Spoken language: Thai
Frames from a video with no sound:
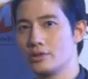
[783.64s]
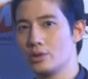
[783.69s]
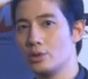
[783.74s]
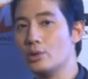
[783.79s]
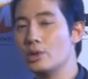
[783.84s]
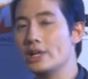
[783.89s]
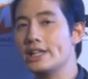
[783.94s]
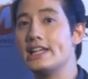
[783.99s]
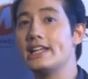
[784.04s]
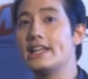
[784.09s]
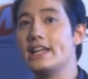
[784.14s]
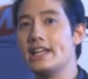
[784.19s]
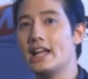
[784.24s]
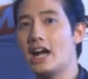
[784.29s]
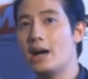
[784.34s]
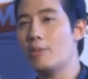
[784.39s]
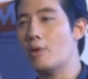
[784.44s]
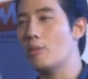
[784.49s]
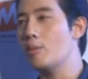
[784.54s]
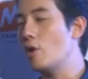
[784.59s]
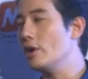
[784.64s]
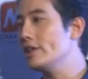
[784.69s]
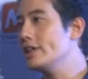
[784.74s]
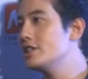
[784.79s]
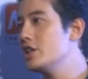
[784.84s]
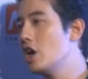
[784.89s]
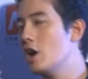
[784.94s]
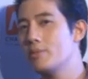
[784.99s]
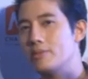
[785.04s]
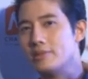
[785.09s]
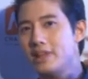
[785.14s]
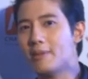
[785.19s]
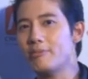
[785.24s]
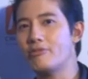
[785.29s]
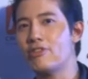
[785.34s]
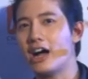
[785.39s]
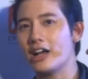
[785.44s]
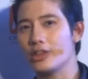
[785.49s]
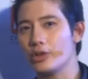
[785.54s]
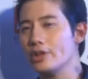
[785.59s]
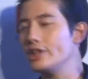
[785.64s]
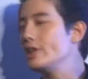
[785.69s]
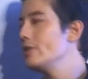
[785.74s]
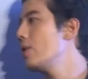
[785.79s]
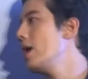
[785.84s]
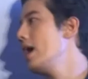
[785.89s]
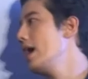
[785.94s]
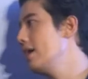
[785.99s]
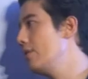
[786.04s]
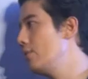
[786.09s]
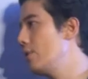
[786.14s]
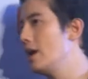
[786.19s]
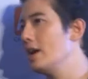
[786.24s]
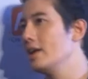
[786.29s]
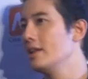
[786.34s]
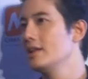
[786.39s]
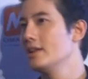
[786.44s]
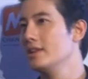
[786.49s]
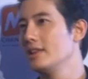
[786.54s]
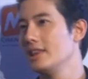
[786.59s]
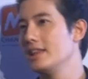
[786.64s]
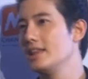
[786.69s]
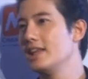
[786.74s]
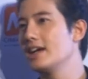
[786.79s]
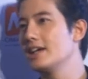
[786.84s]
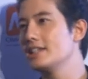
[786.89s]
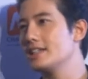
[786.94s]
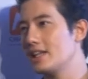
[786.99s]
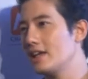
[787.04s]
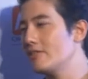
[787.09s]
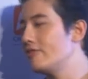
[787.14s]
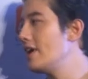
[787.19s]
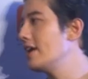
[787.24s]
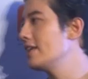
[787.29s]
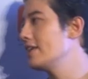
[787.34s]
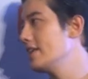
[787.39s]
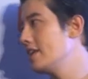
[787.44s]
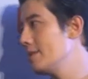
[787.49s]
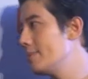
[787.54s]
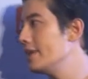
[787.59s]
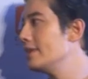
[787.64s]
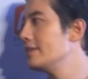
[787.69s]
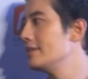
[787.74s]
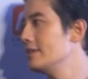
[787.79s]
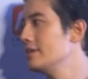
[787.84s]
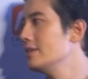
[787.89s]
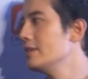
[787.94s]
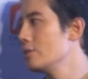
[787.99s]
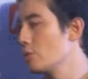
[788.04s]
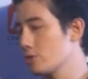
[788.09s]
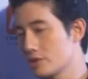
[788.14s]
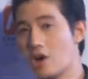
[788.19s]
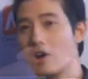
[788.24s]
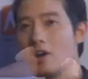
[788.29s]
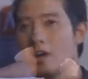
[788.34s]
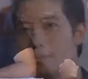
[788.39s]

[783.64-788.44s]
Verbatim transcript: ดูกันดีๆนะครับผมคนที่ชอบรับฟังด้วยดีกว่า ว่าเรื่องที่จะรับฟังเรื่องที่มันถูกต้อง